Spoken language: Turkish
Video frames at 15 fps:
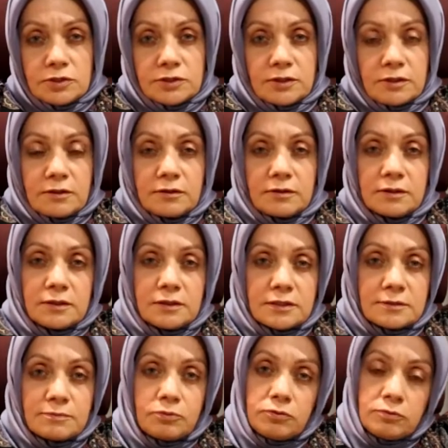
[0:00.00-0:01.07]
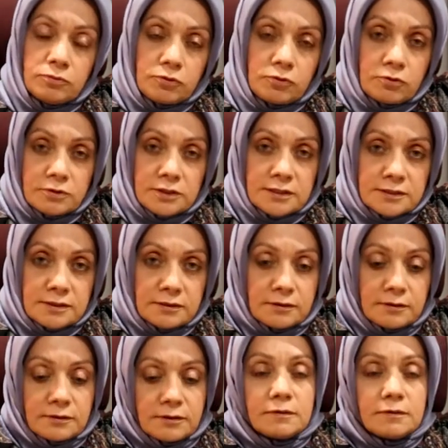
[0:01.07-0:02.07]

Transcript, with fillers: işte ağız burun mukozası